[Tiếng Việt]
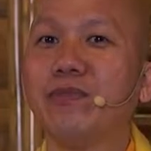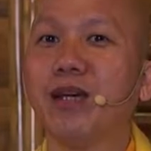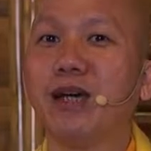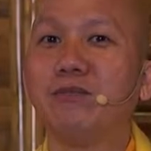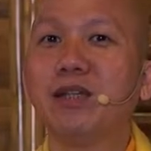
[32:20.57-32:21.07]

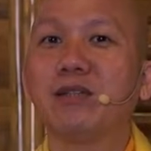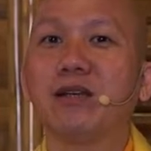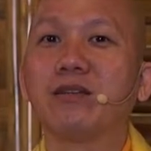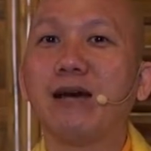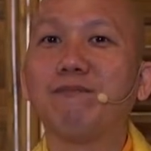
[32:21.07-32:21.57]
và biết
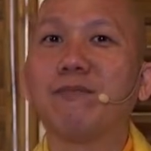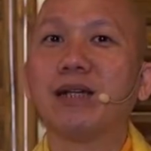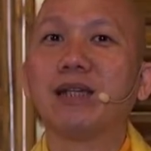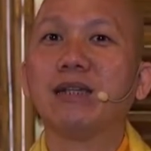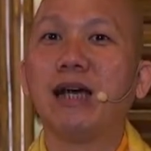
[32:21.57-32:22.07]
thực tập
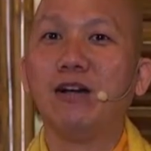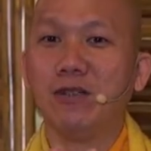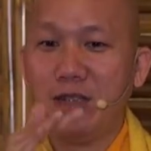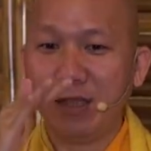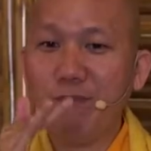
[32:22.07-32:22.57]
bát chánh
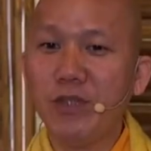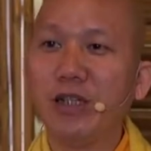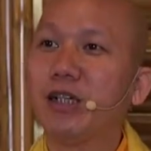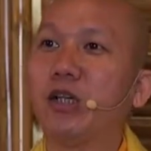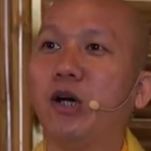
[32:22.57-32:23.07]
đạo để chấm
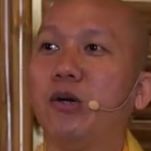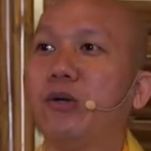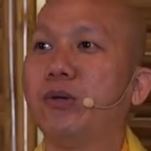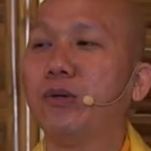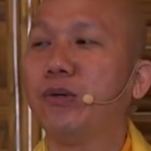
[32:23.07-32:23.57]
dứt cái khổ